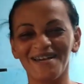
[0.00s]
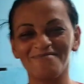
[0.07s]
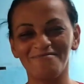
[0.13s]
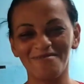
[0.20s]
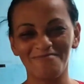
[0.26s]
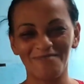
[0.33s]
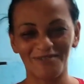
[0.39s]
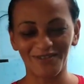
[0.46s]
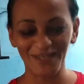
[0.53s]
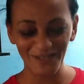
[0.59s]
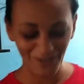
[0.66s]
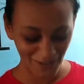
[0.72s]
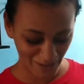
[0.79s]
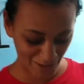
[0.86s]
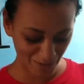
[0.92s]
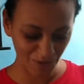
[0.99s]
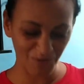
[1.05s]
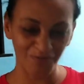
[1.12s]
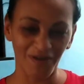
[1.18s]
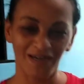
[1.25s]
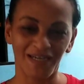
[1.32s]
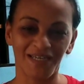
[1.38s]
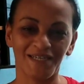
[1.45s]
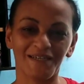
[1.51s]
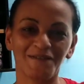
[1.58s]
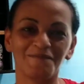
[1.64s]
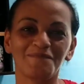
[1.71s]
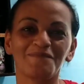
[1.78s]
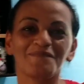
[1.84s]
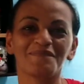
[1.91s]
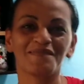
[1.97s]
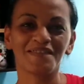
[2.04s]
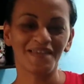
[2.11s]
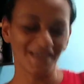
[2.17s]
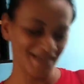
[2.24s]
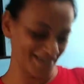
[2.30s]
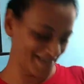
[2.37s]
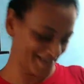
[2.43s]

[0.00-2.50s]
dia das mães, pra todas nós. Aí sabe mães. se expressar. É isso